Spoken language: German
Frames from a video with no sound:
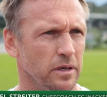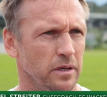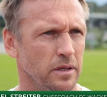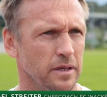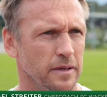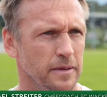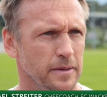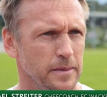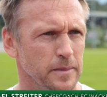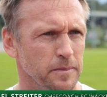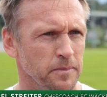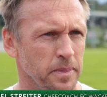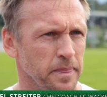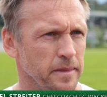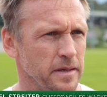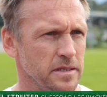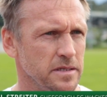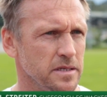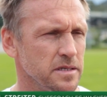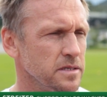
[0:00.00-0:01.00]
Und
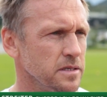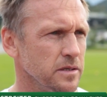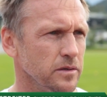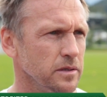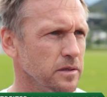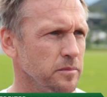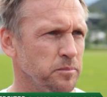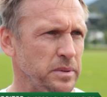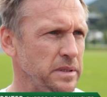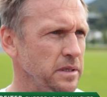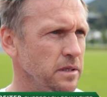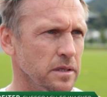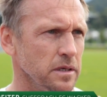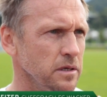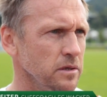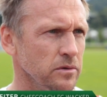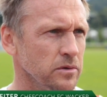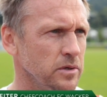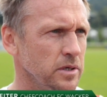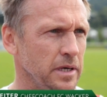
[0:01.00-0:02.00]
es ist nur, bin nicht
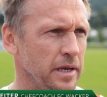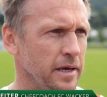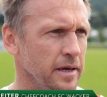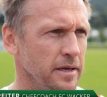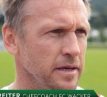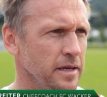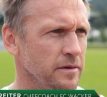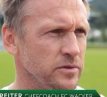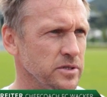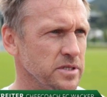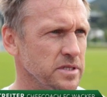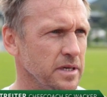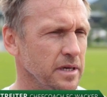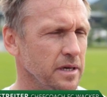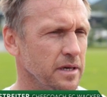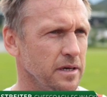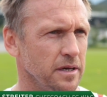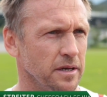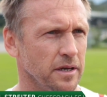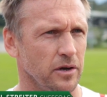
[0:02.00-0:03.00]
nur allein, der was den
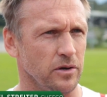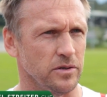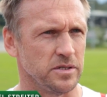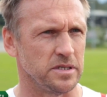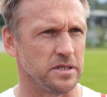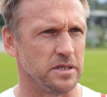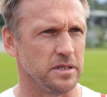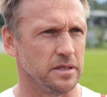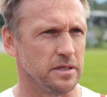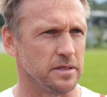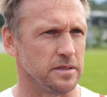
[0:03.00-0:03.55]
Kahn rauszieht.